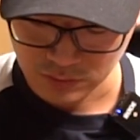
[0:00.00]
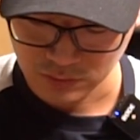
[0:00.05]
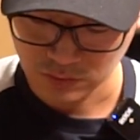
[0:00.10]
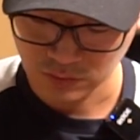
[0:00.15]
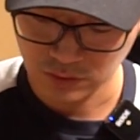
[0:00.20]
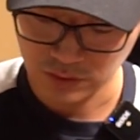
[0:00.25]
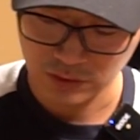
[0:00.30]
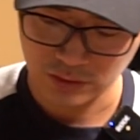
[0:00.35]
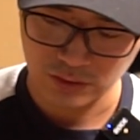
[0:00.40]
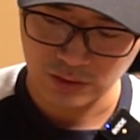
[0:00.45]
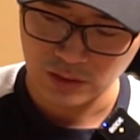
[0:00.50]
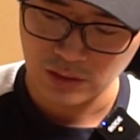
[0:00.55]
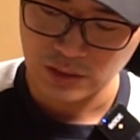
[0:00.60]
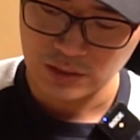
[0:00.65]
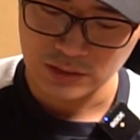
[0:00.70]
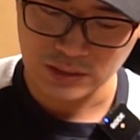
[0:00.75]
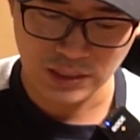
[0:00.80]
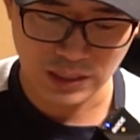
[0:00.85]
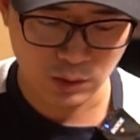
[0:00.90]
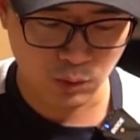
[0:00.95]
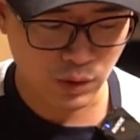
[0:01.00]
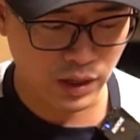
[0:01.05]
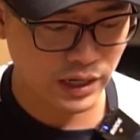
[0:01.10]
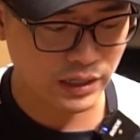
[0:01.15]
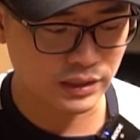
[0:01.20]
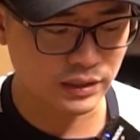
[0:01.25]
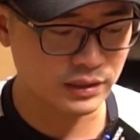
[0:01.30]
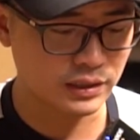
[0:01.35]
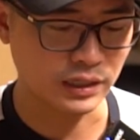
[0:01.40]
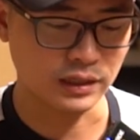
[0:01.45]
rồi xin đây
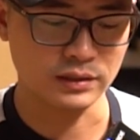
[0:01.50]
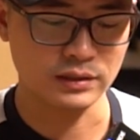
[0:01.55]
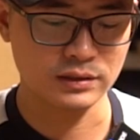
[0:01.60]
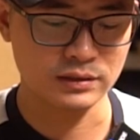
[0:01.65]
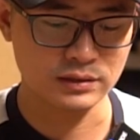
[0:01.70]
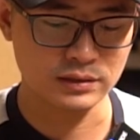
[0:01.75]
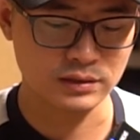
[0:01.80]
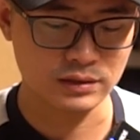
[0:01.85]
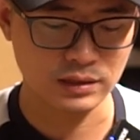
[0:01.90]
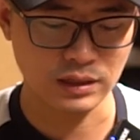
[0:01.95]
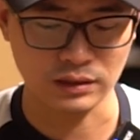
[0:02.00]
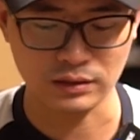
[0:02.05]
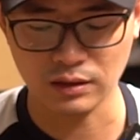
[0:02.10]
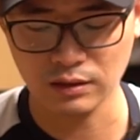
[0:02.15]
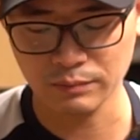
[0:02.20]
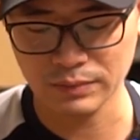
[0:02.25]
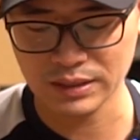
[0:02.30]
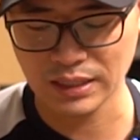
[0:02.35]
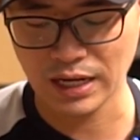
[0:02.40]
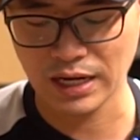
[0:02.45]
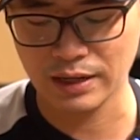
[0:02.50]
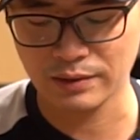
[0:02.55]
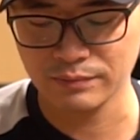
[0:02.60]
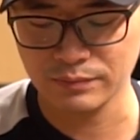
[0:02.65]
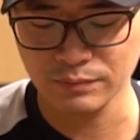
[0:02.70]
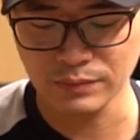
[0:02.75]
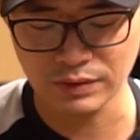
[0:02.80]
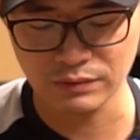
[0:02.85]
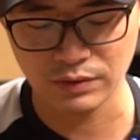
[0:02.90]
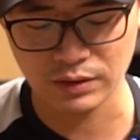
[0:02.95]
qua thì thẳng thẳng thừng mà ra
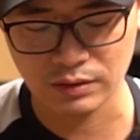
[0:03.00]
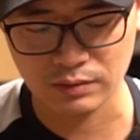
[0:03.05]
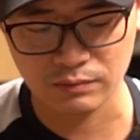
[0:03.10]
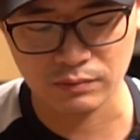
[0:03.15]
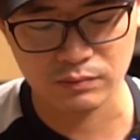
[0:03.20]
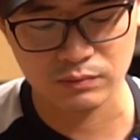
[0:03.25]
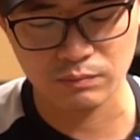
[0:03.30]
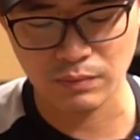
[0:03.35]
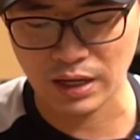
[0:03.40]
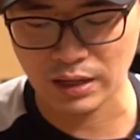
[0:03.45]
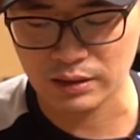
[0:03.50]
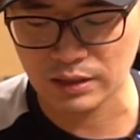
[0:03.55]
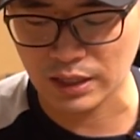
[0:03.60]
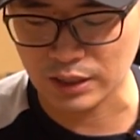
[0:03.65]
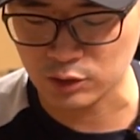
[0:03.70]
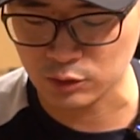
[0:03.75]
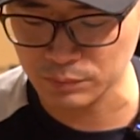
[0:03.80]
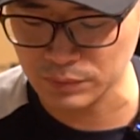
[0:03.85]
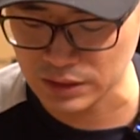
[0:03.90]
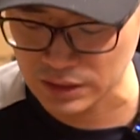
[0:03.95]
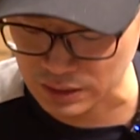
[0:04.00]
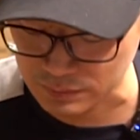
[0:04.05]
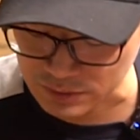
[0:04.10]
mình vẫn mang lại cho mình